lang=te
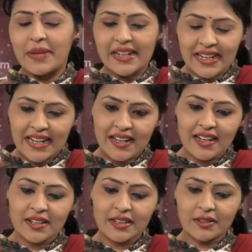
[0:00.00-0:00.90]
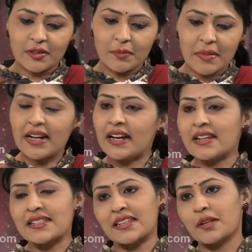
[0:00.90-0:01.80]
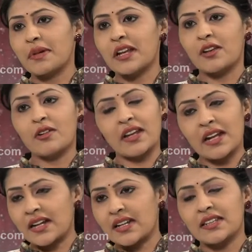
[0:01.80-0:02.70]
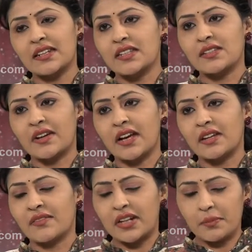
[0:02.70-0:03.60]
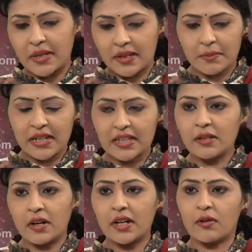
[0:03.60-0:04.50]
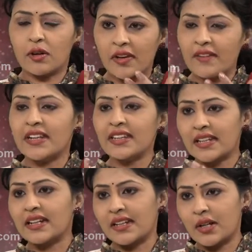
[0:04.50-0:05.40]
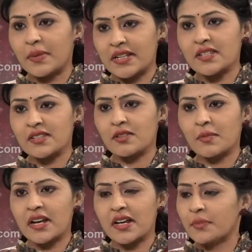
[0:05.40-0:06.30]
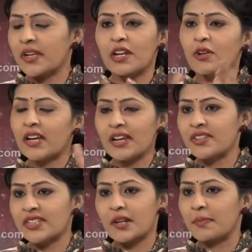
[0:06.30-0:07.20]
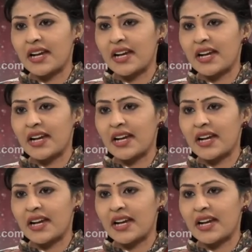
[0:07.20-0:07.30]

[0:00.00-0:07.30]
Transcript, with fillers: భరణి గారితో మాట్లాడిన సందర్భాలలో ఆయన ఆటగదరా శివ కానివ్వండి మీ మీ ఇద్దరు అంటే ఒక వేవ్ లెంత్ కనెక్ట్ అయిన పర్సన్స్తో మాట్లాడినప్పుడు ఈ లౌకిక విషయాలు